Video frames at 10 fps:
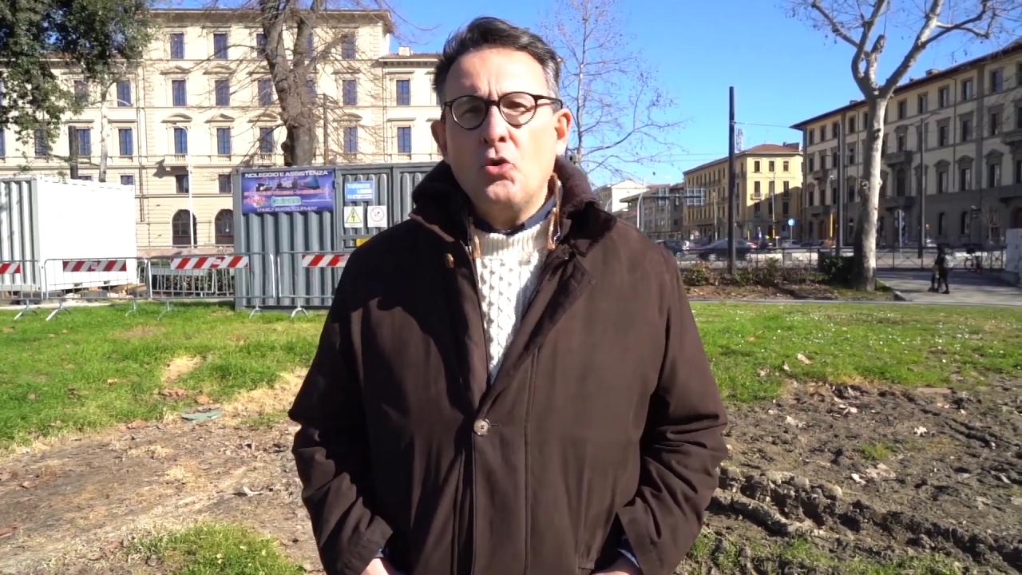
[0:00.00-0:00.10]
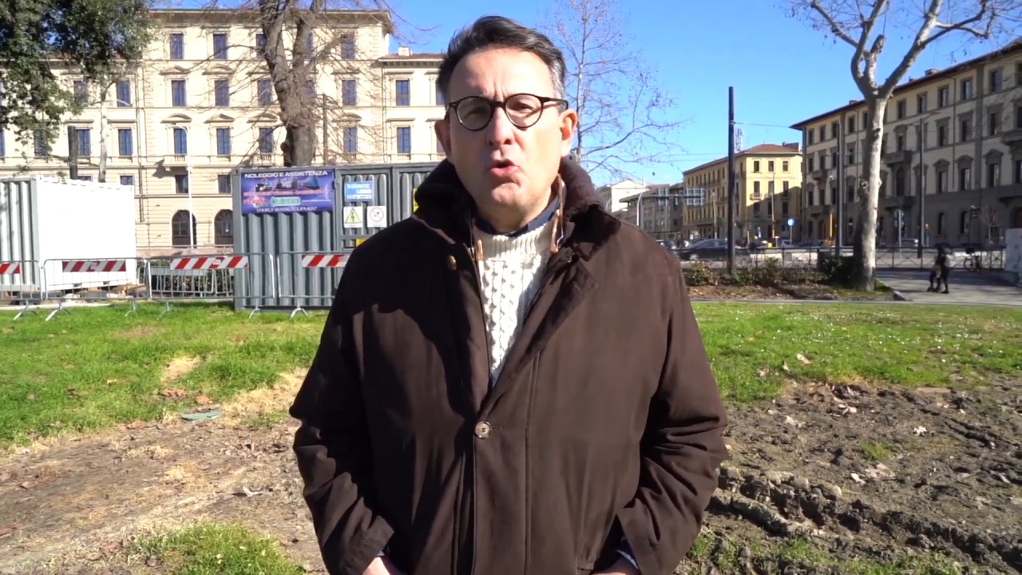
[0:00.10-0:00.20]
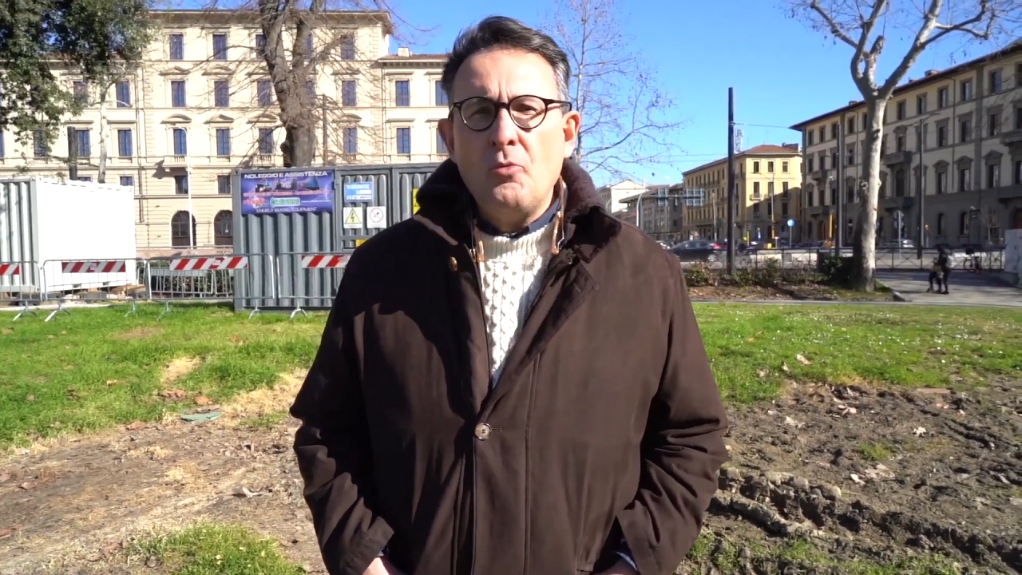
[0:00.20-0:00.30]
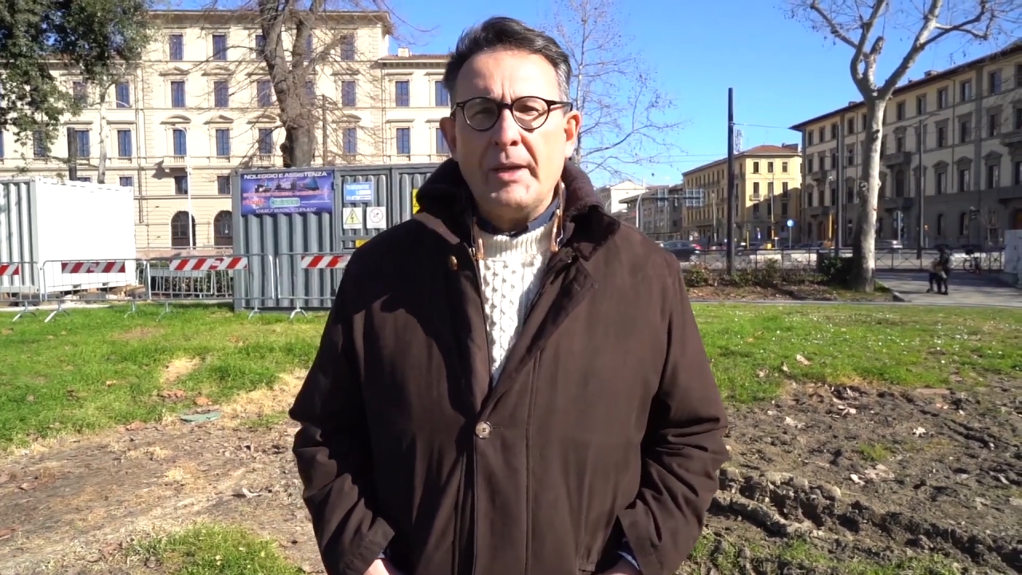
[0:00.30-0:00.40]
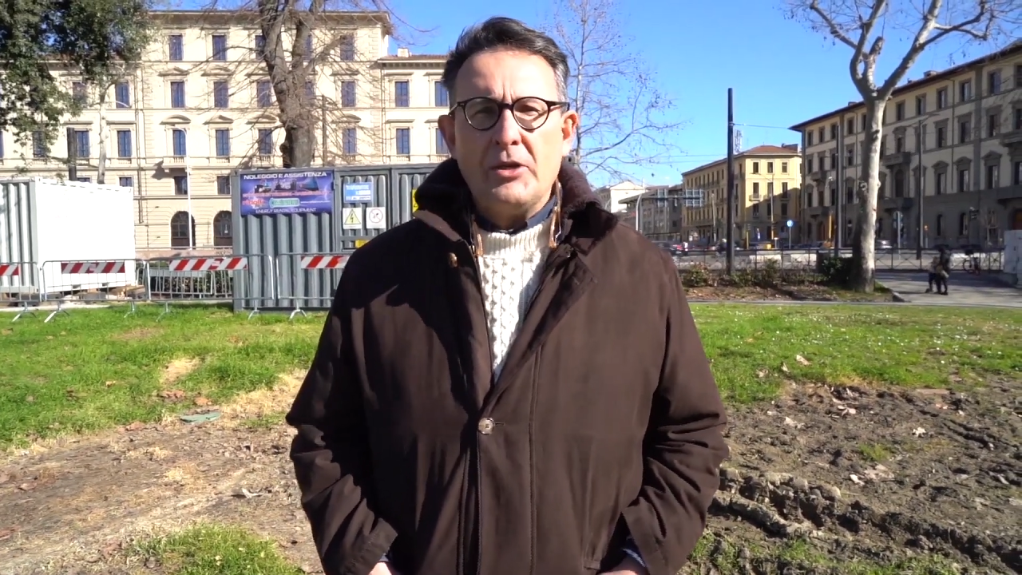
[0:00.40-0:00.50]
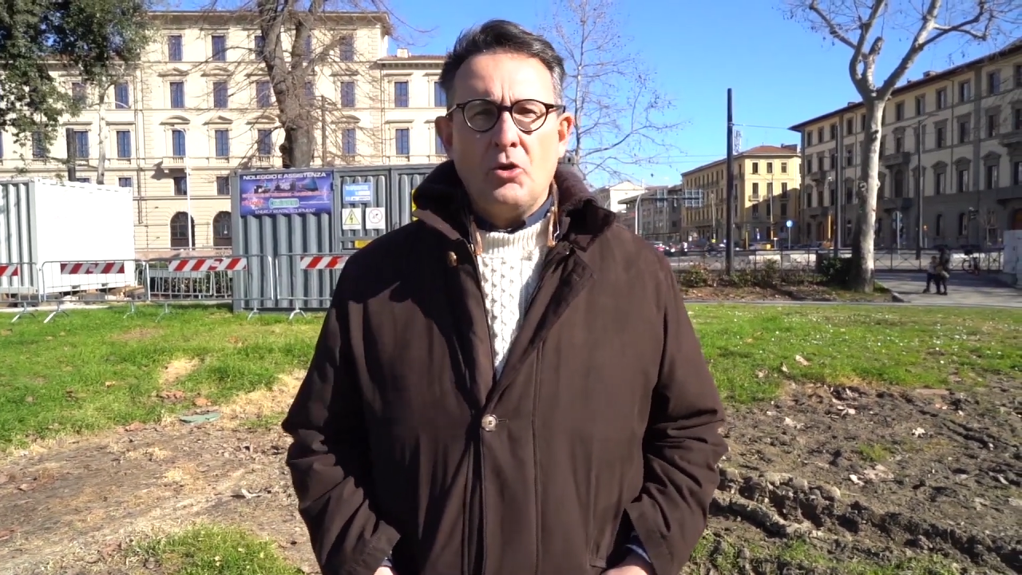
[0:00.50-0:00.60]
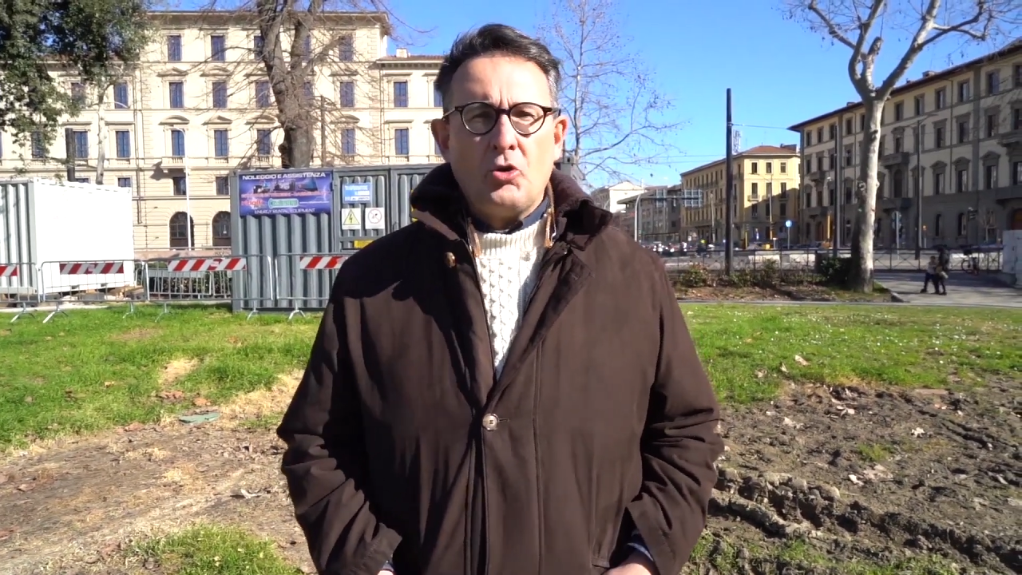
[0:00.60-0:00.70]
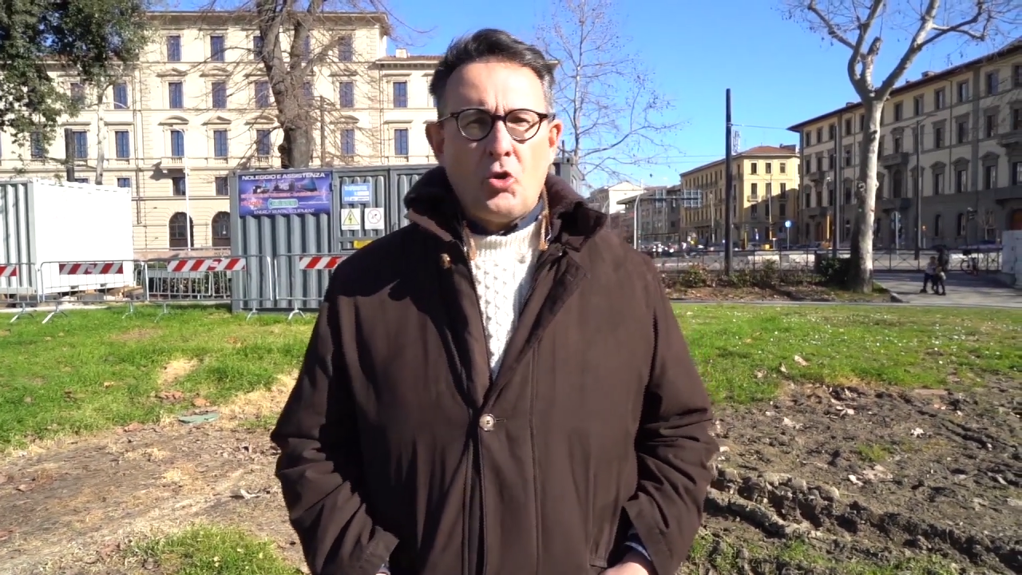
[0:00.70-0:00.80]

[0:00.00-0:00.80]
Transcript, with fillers: umido,